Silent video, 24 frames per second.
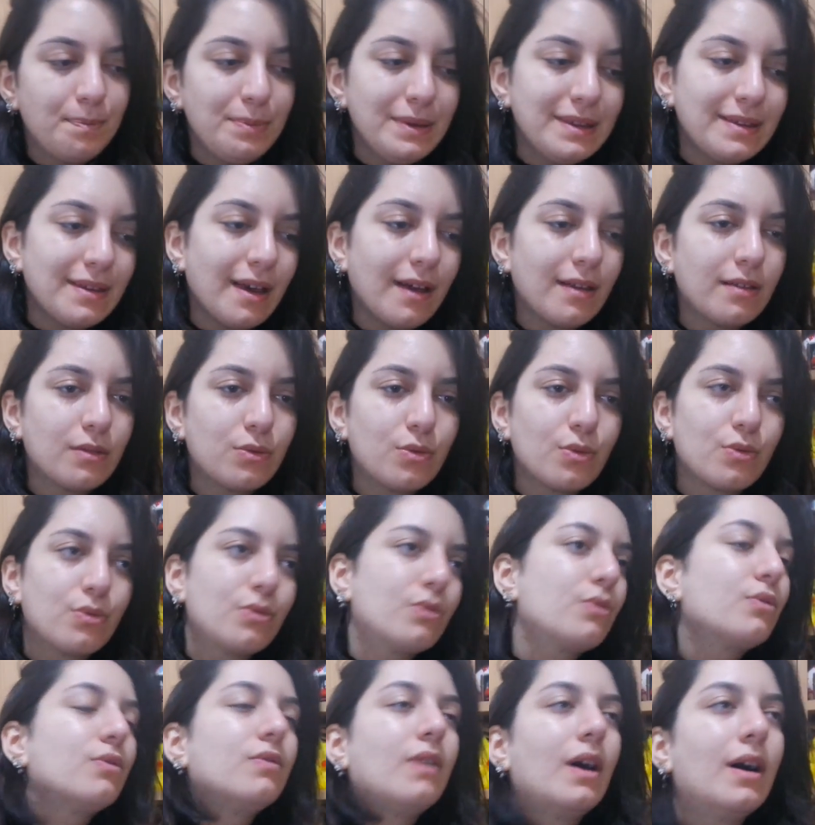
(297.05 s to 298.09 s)
bir tane
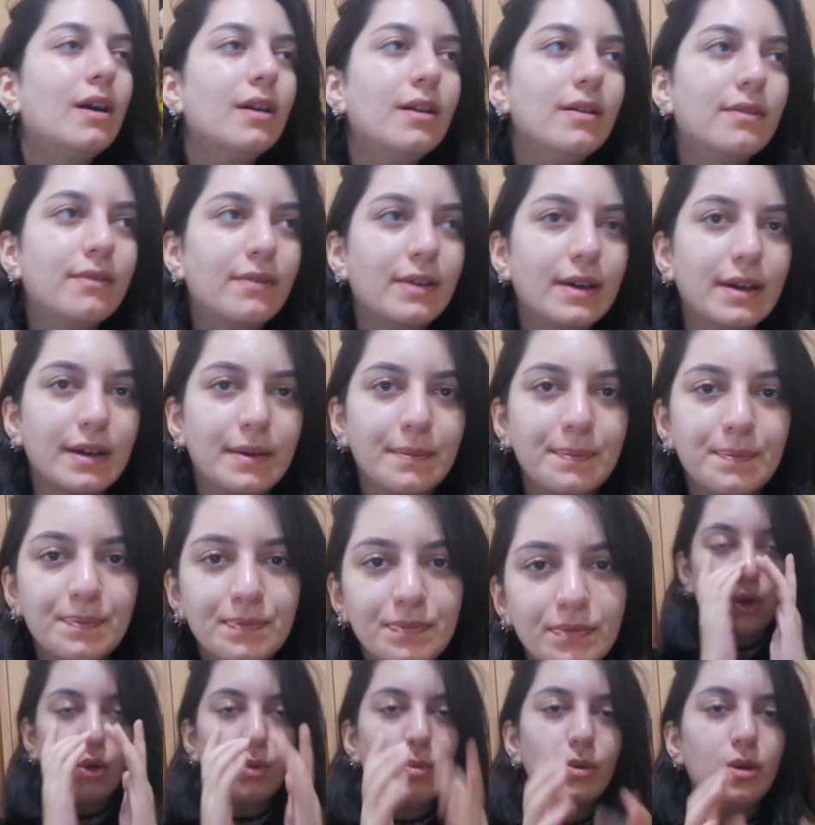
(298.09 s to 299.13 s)
çocuk var ve
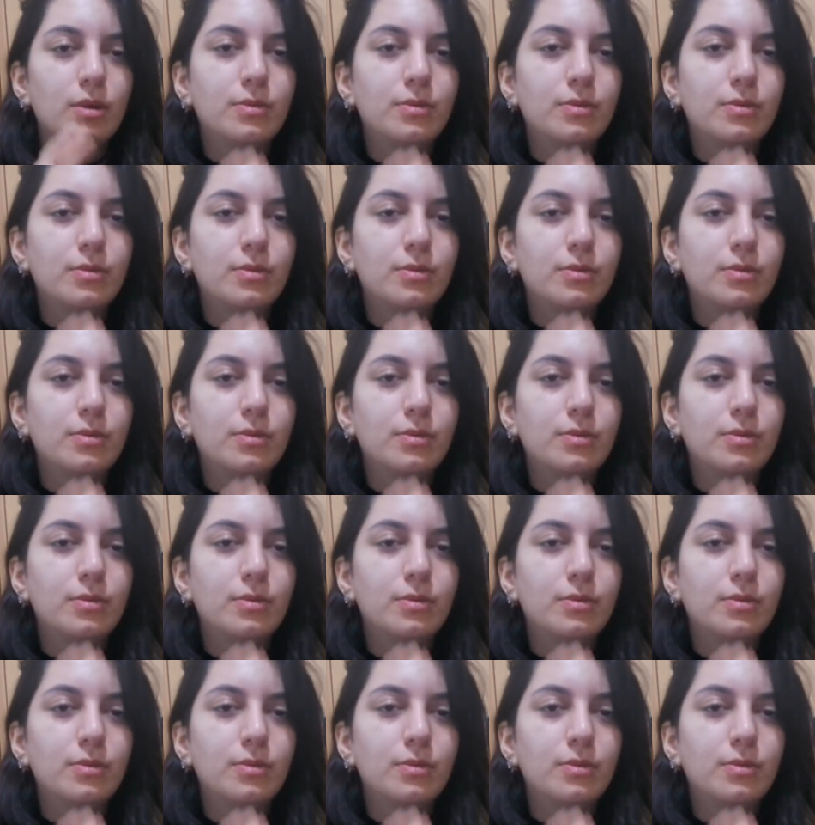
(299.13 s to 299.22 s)
o